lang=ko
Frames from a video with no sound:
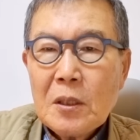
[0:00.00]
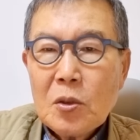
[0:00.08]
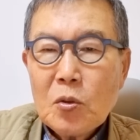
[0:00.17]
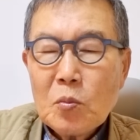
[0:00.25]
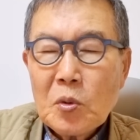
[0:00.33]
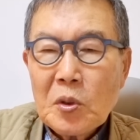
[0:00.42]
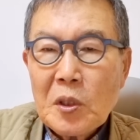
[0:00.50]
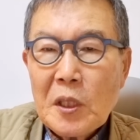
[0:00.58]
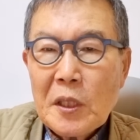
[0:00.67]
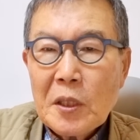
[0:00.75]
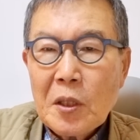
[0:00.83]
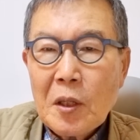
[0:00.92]
눈물
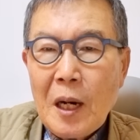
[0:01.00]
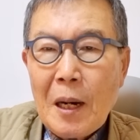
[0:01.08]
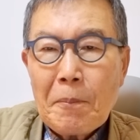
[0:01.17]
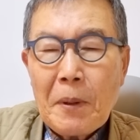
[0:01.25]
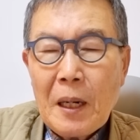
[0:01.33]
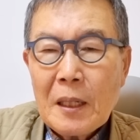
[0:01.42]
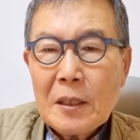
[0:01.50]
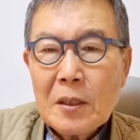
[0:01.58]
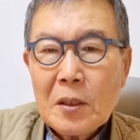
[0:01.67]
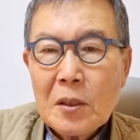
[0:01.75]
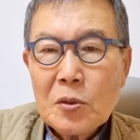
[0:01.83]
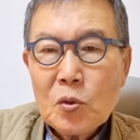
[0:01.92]
흘리는 거,
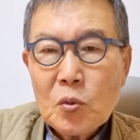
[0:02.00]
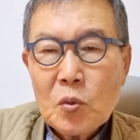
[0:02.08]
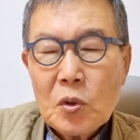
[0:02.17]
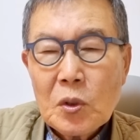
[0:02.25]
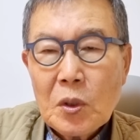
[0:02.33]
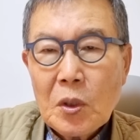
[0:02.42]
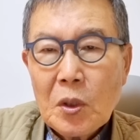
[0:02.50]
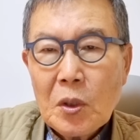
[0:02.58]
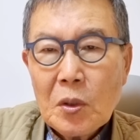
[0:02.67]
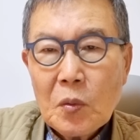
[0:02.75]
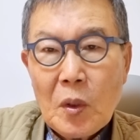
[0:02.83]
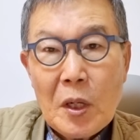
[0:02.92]
아파하는 거, 죽는
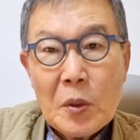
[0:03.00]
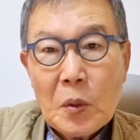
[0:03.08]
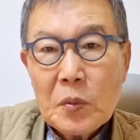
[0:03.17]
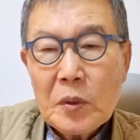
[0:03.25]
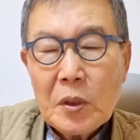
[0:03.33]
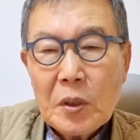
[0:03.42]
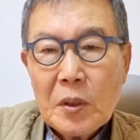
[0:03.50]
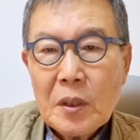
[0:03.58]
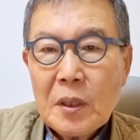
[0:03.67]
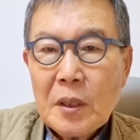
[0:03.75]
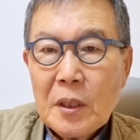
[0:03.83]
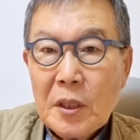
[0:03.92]
거, 괴로운 거,
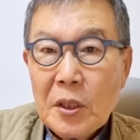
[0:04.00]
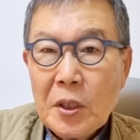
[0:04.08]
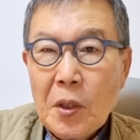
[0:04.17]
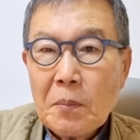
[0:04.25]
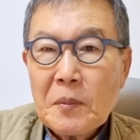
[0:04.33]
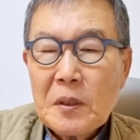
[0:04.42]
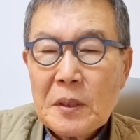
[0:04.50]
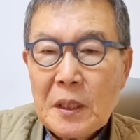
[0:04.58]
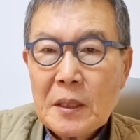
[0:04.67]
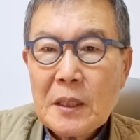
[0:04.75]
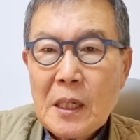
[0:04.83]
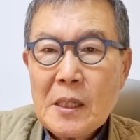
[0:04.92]
이런 게 없는
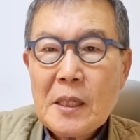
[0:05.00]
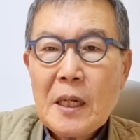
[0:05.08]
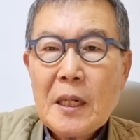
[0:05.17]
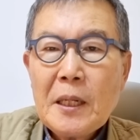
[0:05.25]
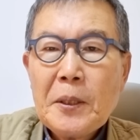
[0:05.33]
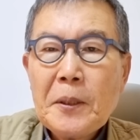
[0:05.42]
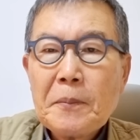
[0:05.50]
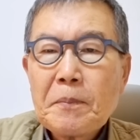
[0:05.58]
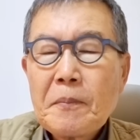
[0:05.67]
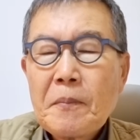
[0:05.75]
세상이잖아요.